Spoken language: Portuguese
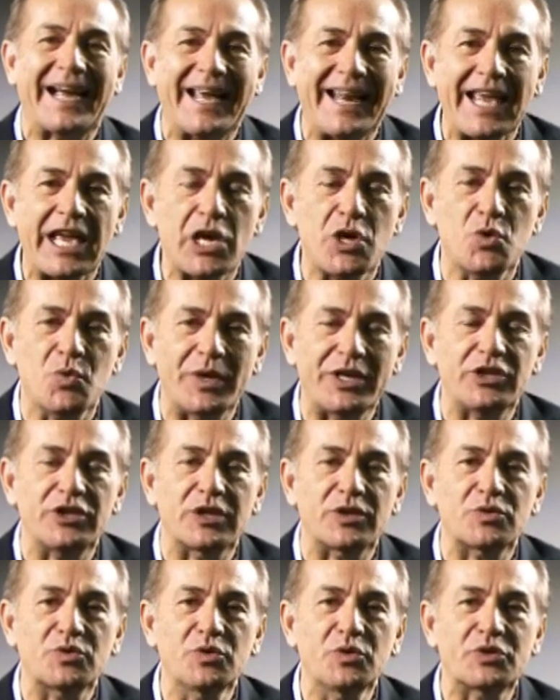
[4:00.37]
creio em
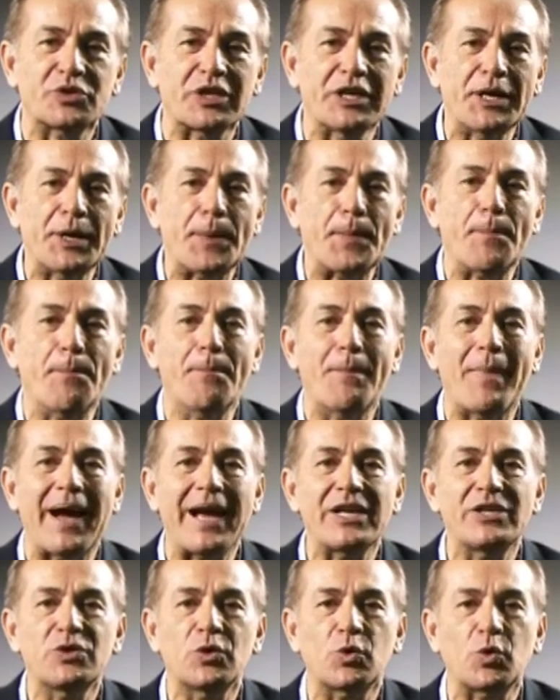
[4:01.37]
Jesus,
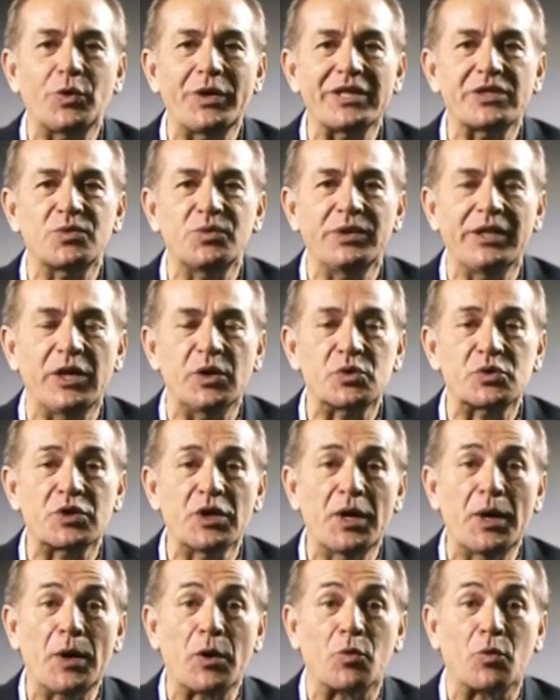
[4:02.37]
mais eu conheço em Deus.